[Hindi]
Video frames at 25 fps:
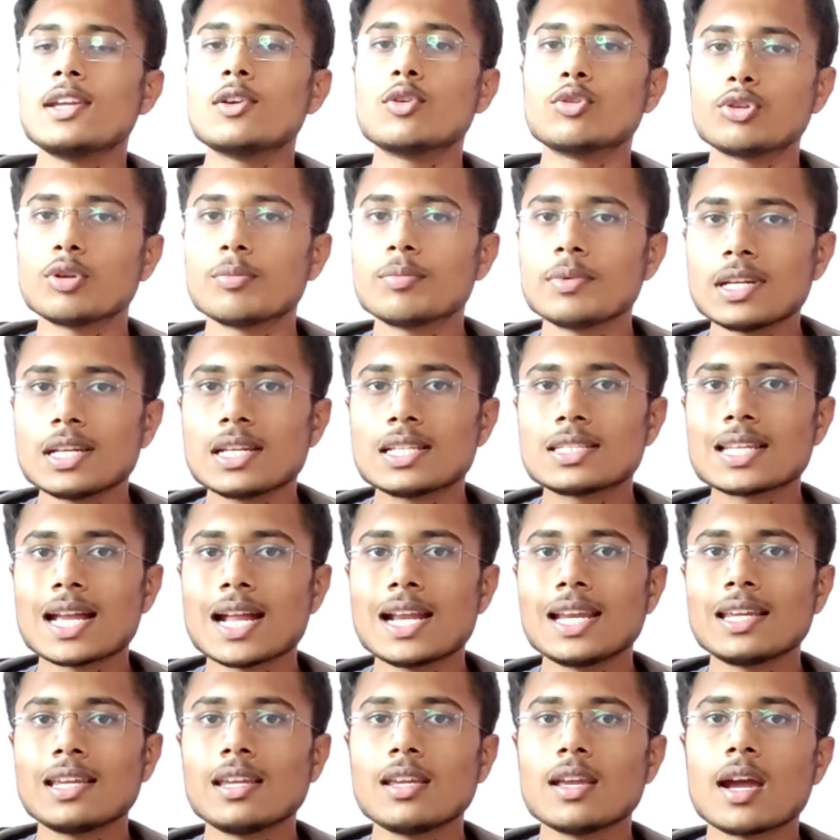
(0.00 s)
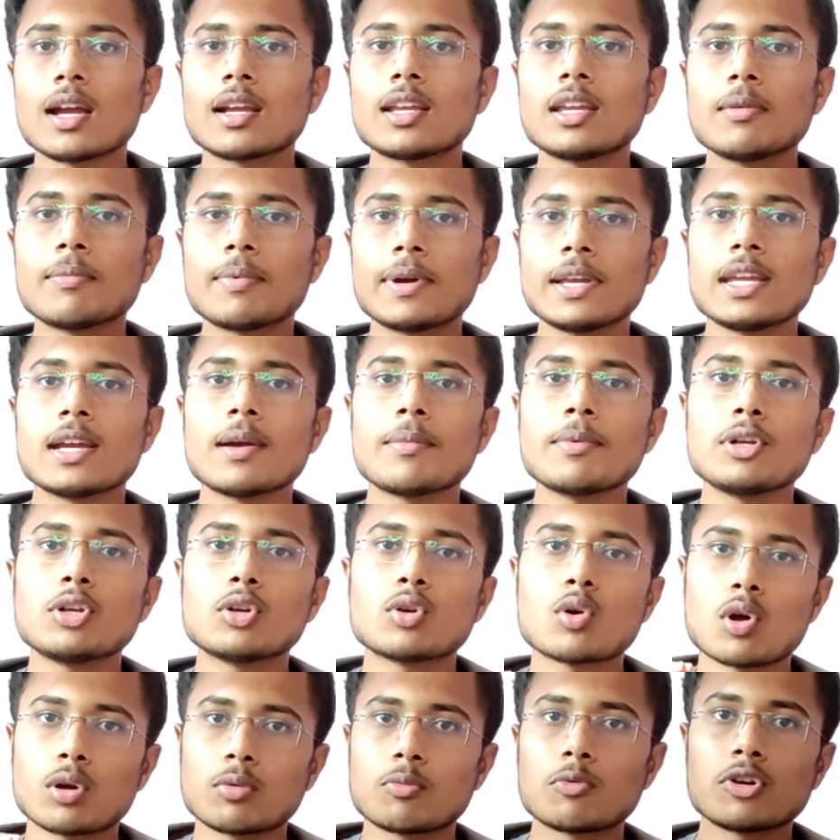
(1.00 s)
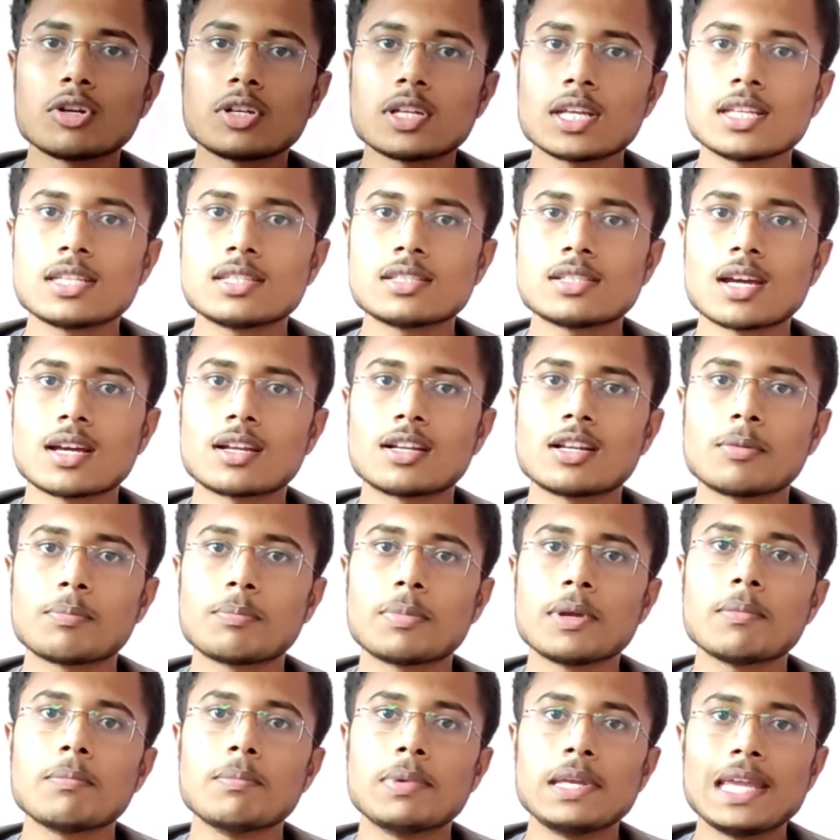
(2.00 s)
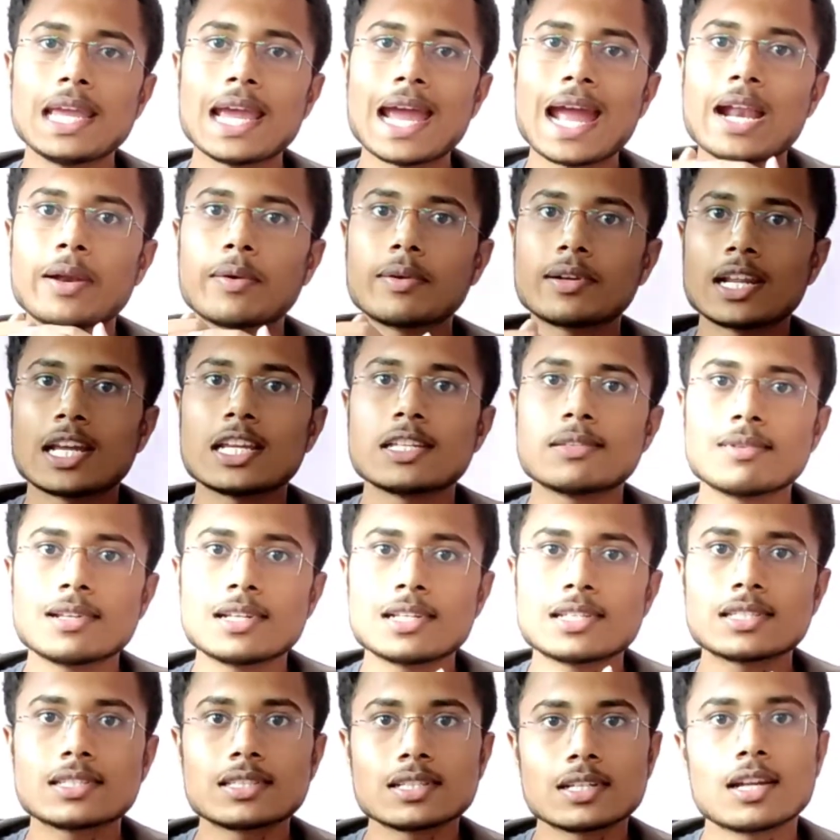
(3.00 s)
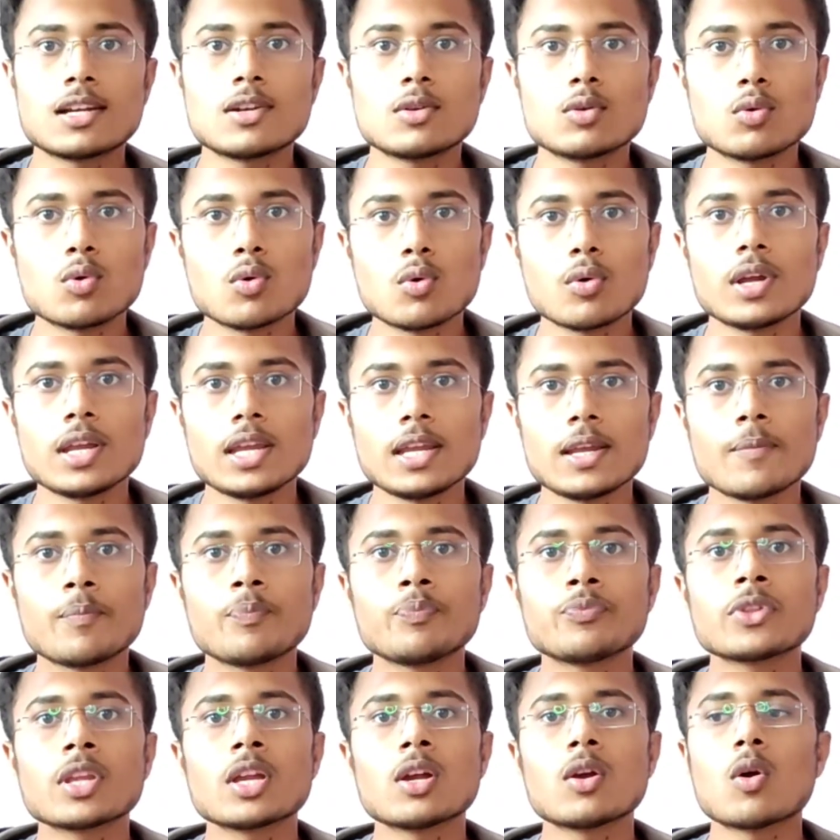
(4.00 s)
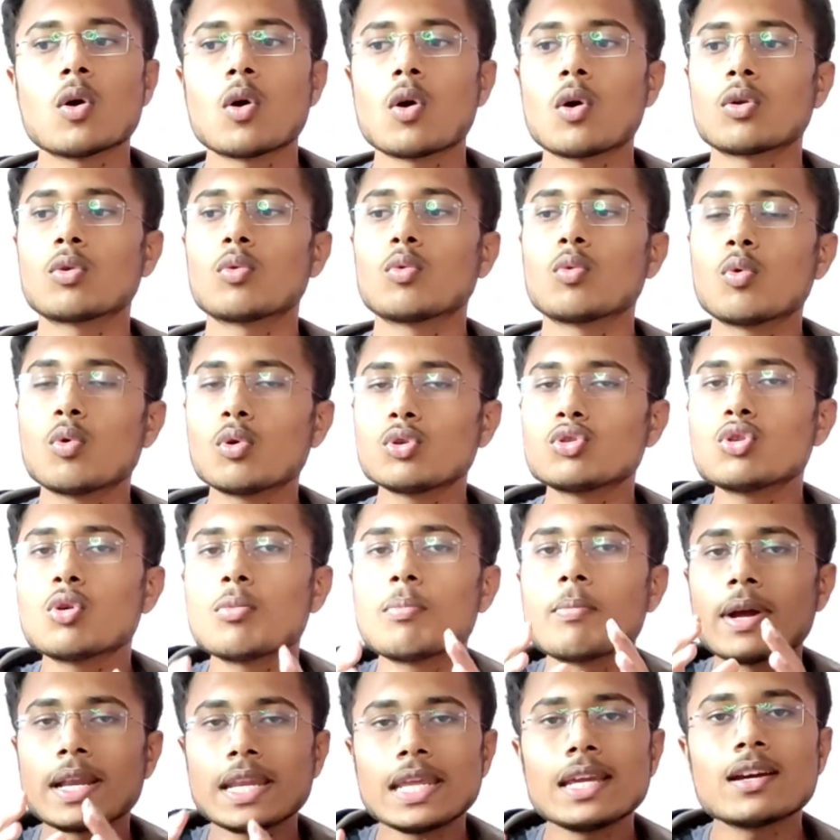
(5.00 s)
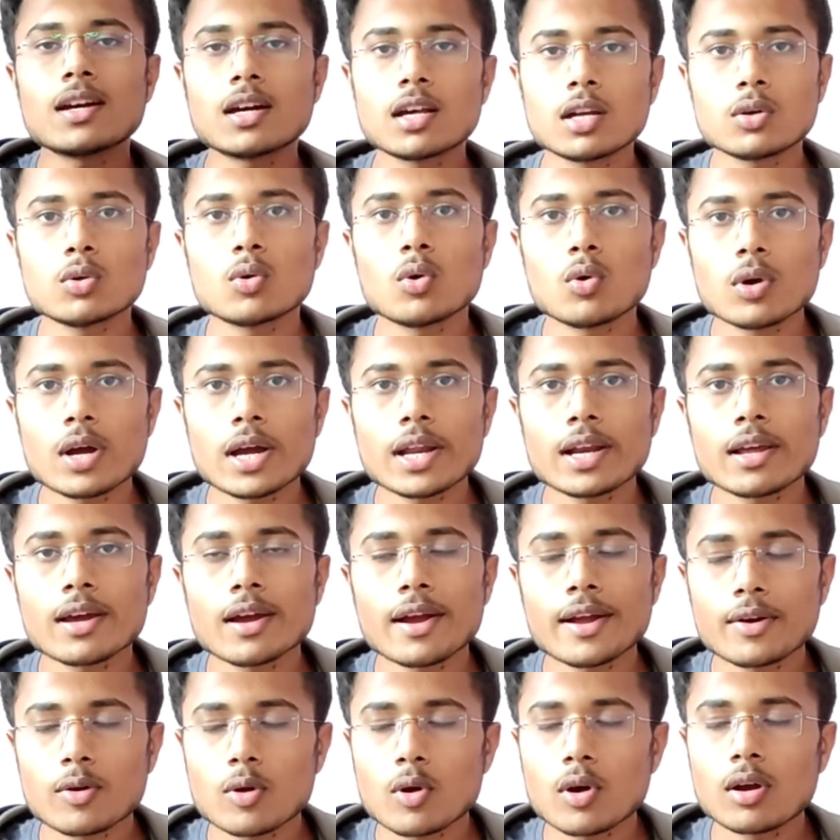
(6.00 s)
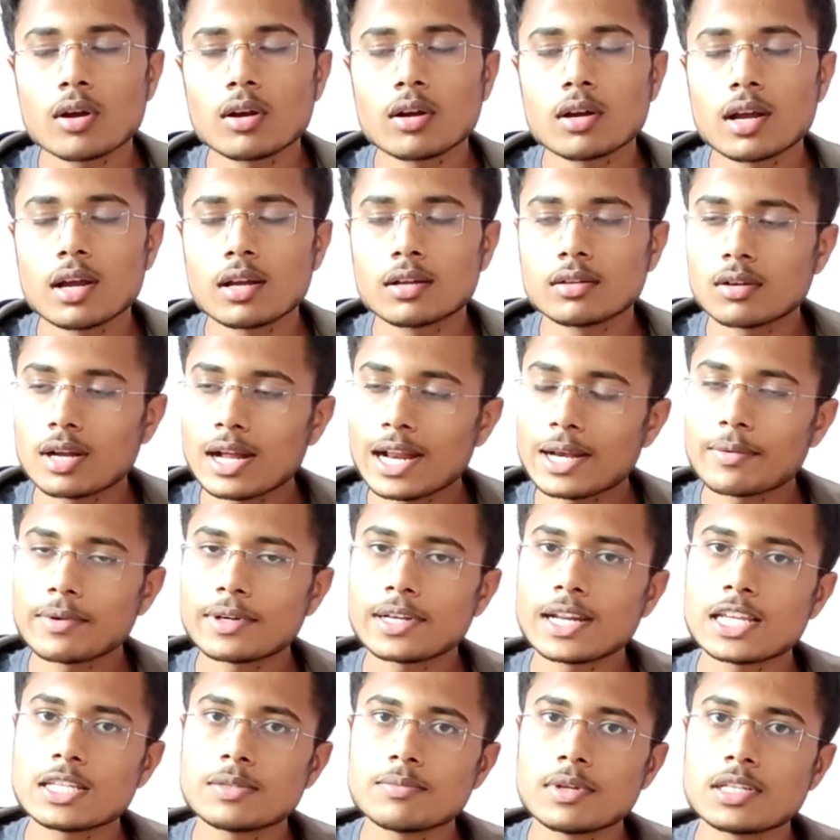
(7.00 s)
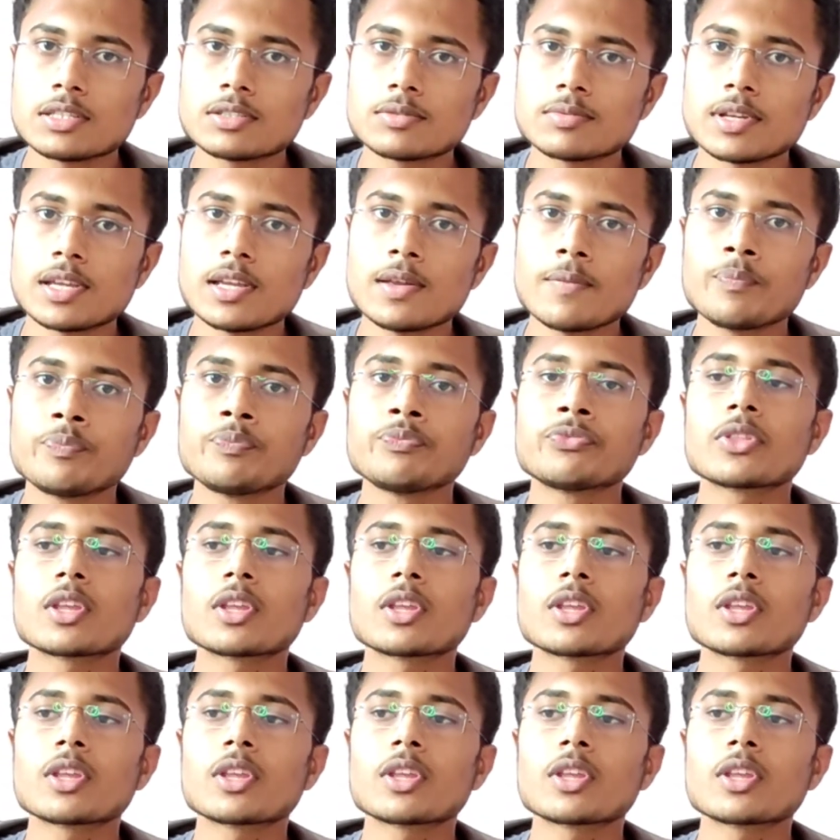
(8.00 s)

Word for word: यूट्यूब ने डिसाइड किया कि भाई अभी नॉन मोनिटाइज चैनल पे भी एडवर्टाइजमेंट्स रन होगी और वो जो मनी अर्न होगा ना एडवर्टाइजमेंट्स पे